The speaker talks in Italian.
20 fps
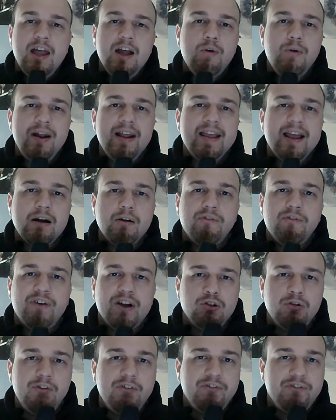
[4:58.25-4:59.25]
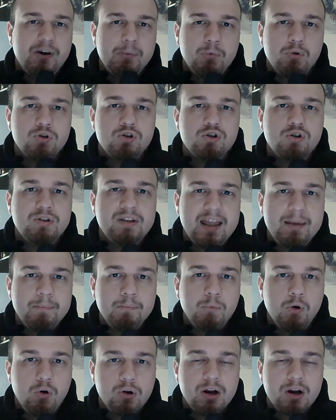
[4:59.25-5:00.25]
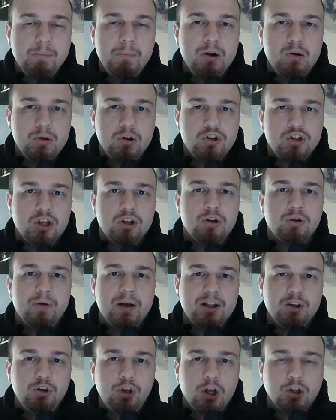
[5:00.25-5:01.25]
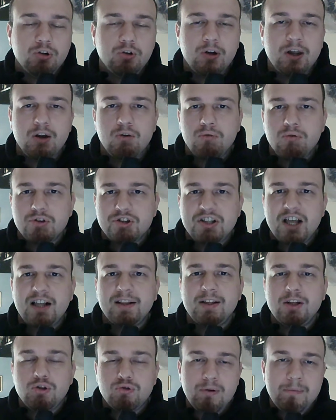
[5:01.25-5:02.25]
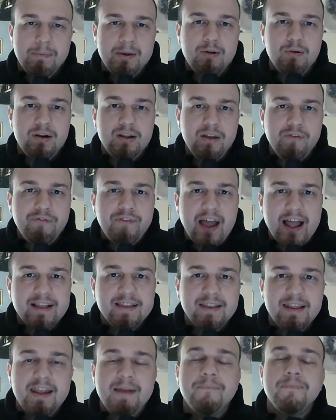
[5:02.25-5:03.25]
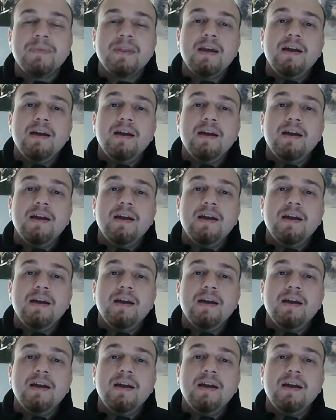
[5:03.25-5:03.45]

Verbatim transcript: quelli che hanno fatto il famoso dei More 1998, che nonostante i suoi piccoli difetti,